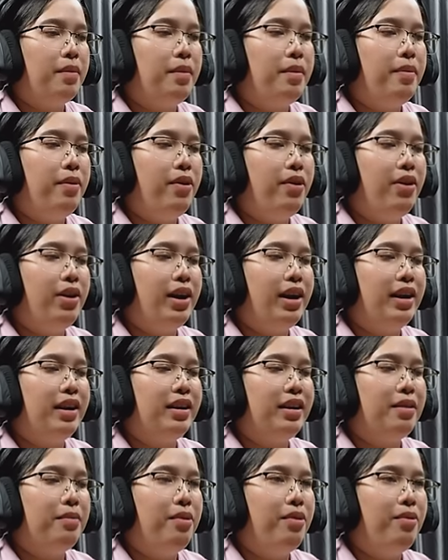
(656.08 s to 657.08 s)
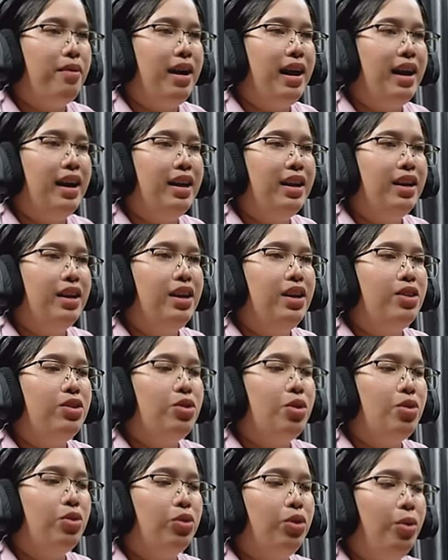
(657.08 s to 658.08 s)
ไม่พอค่ะเขาบอกว่า
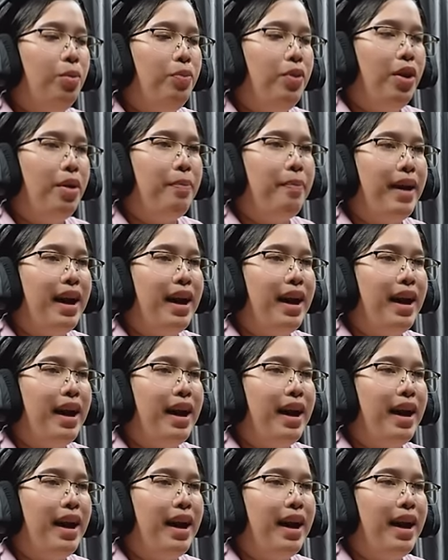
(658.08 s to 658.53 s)
จงทุบต่อ